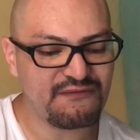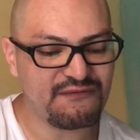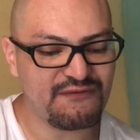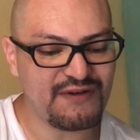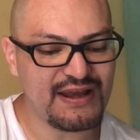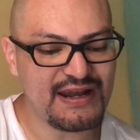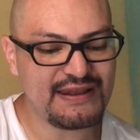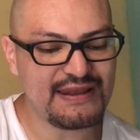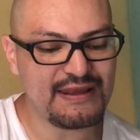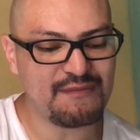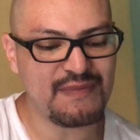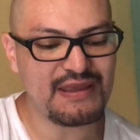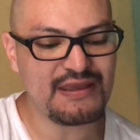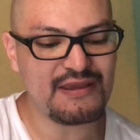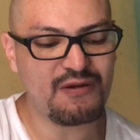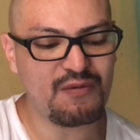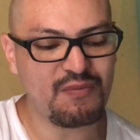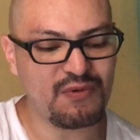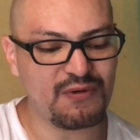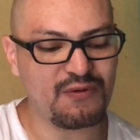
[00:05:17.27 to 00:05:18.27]
fuera de
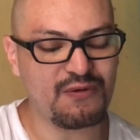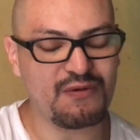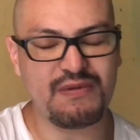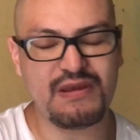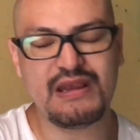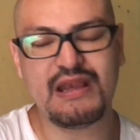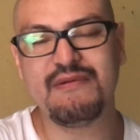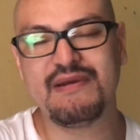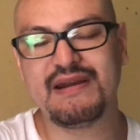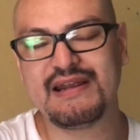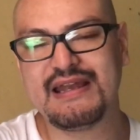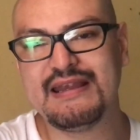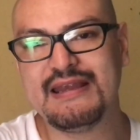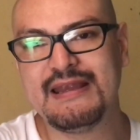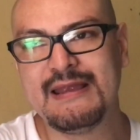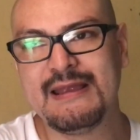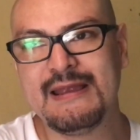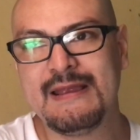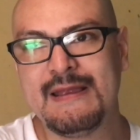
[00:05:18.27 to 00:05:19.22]
México por COVID? La verdad,